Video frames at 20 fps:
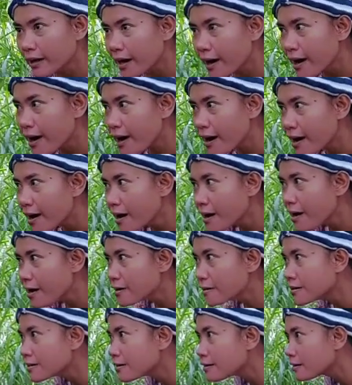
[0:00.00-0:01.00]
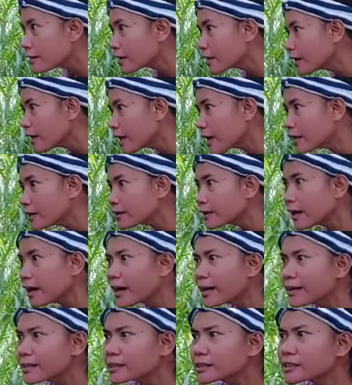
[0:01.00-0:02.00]
Yan. Kailangan
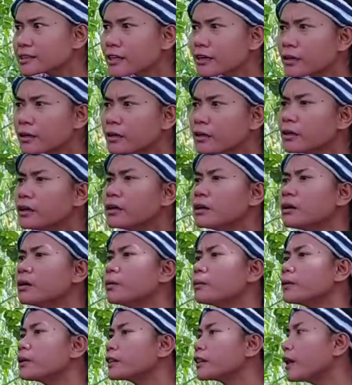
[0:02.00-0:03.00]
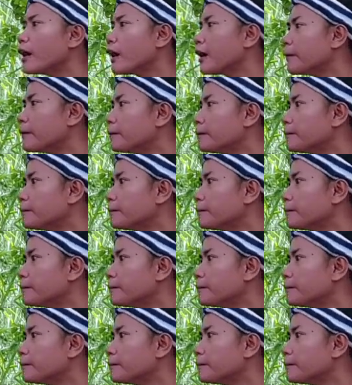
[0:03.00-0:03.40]
guys. Wait lang.